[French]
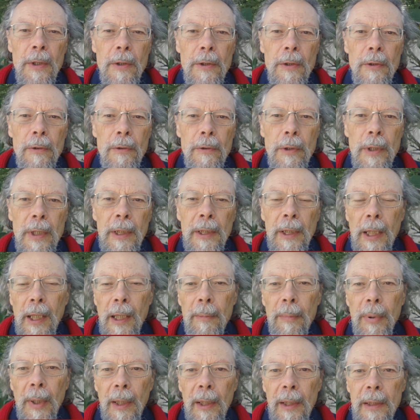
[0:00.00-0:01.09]
euh, est
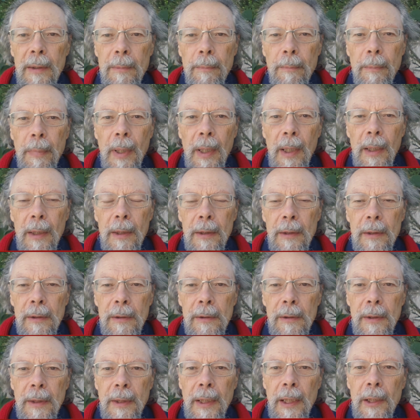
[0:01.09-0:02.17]
accaparée par
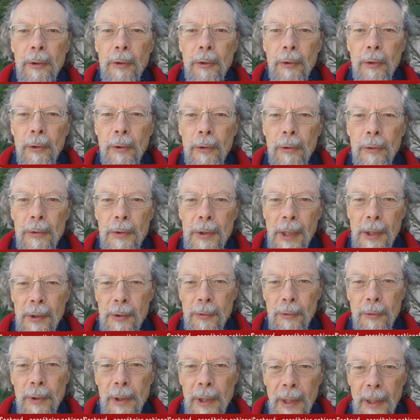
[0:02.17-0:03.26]
quelques
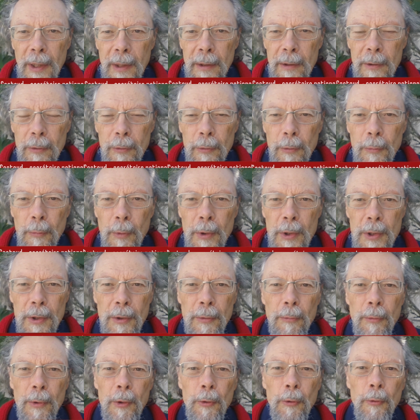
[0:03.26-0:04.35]
actionnaires, de moins en
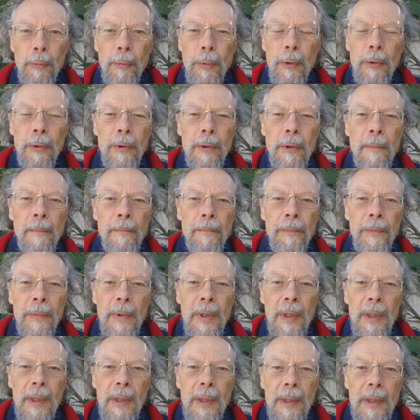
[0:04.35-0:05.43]
moins nombreux,
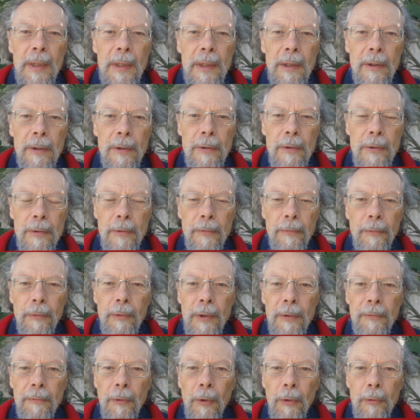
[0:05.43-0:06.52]
qui se font
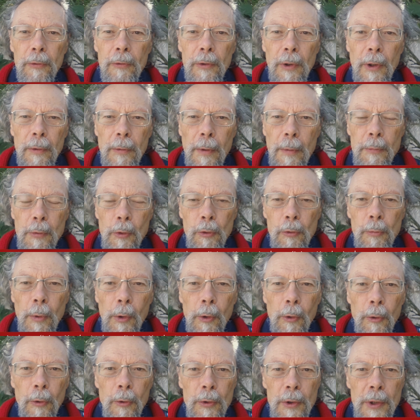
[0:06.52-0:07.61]
des fortunes absolument
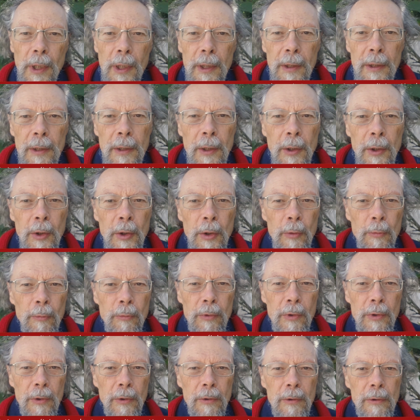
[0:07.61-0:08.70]
colossales,
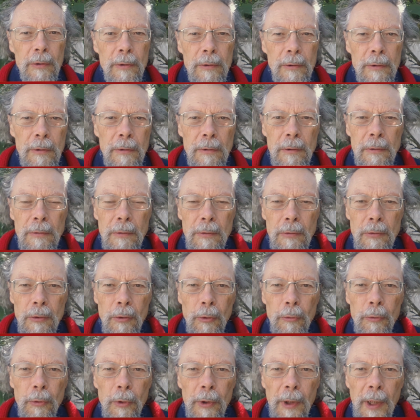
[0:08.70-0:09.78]
puisque
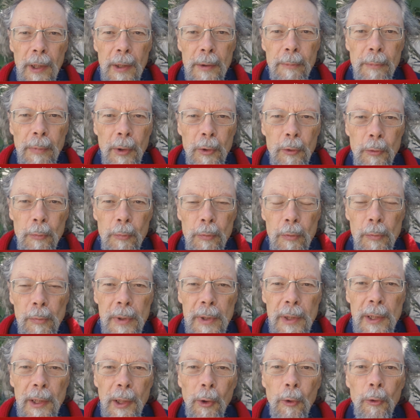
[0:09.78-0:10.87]
aujourd'hui on n'arrête pas de
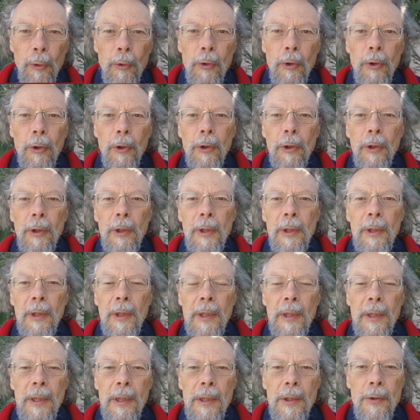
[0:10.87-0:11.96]
publier les records
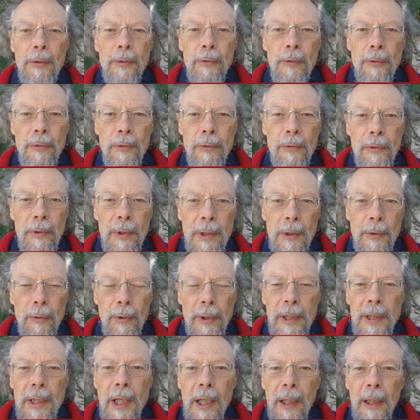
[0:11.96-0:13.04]
qui sont ceux des
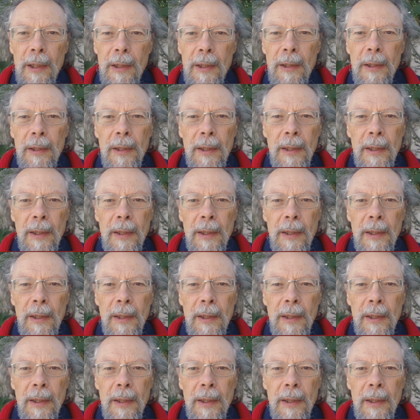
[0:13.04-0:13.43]
oligarques